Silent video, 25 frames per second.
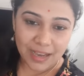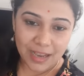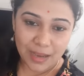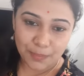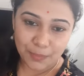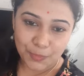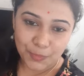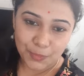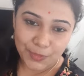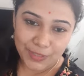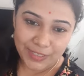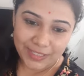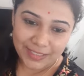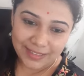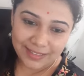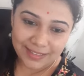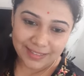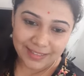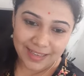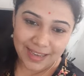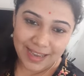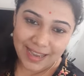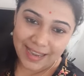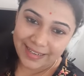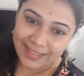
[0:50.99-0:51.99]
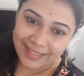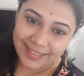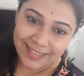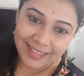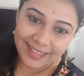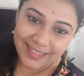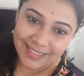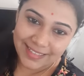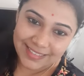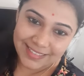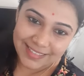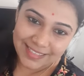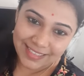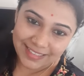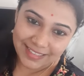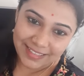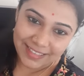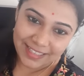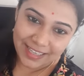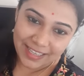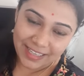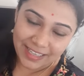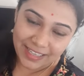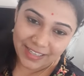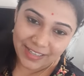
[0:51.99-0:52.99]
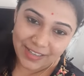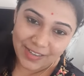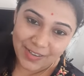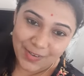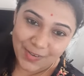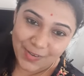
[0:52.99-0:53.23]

आपको एक आइडिया लग सकता है